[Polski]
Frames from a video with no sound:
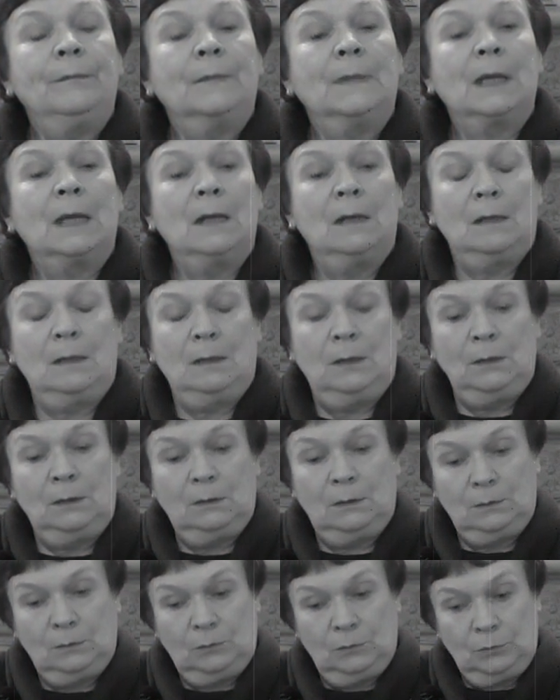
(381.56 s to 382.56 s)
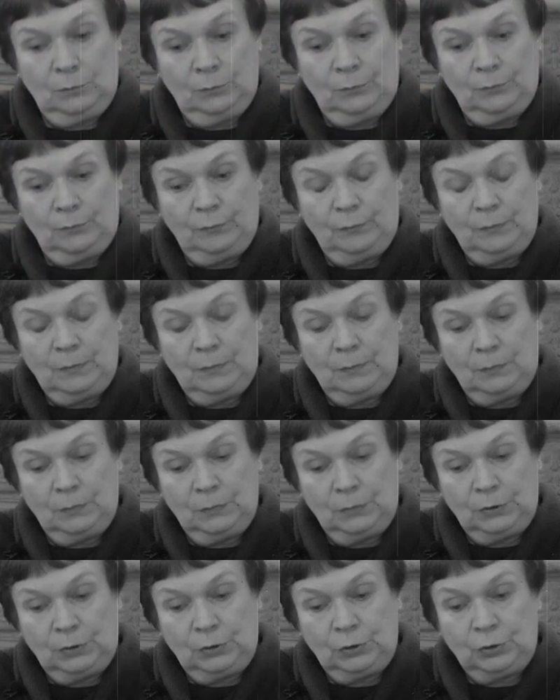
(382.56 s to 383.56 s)
Współpraca z
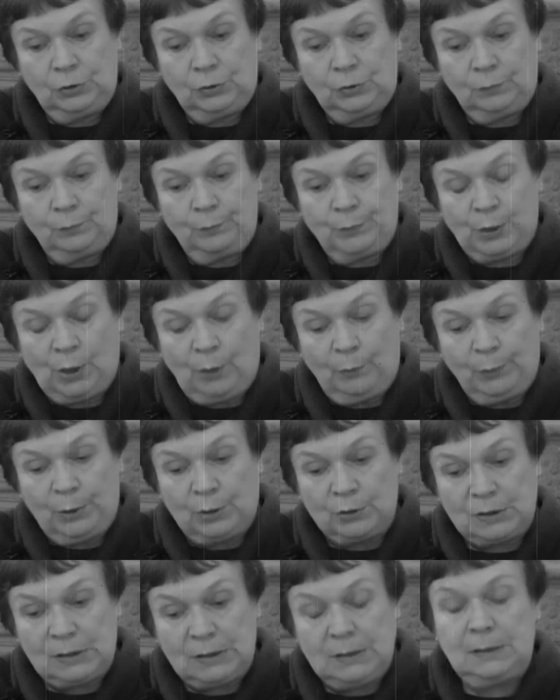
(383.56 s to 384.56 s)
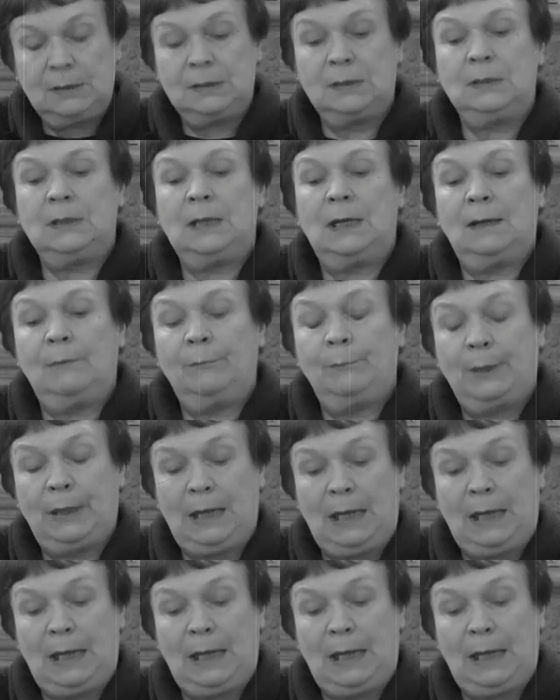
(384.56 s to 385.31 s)
profesorem Stefanem Krukowskim.